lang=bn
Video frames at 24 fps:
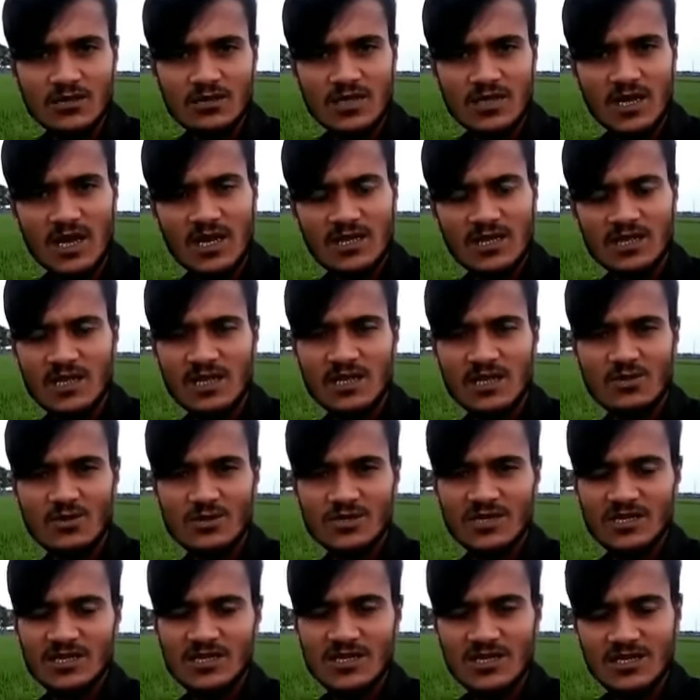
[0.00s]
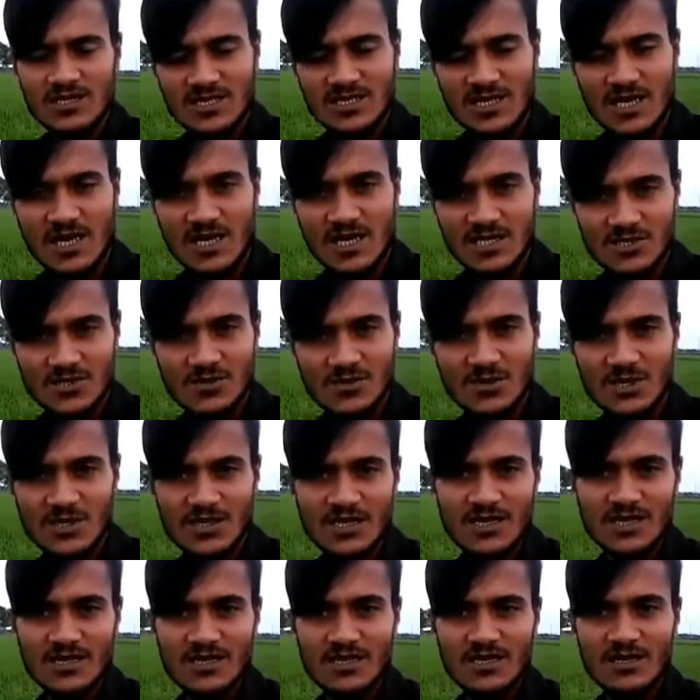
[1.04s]
তাড়াতাড়ি গজাতে সাহায্য করে
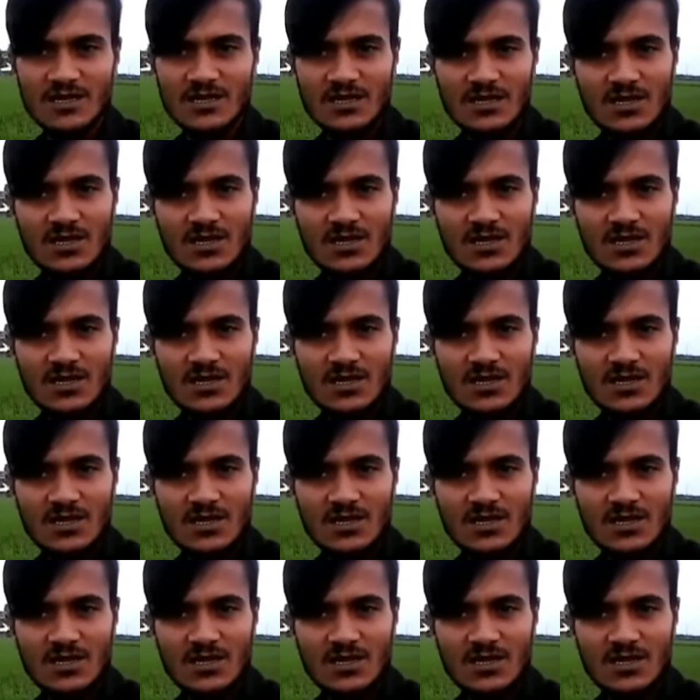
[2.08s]
থাকে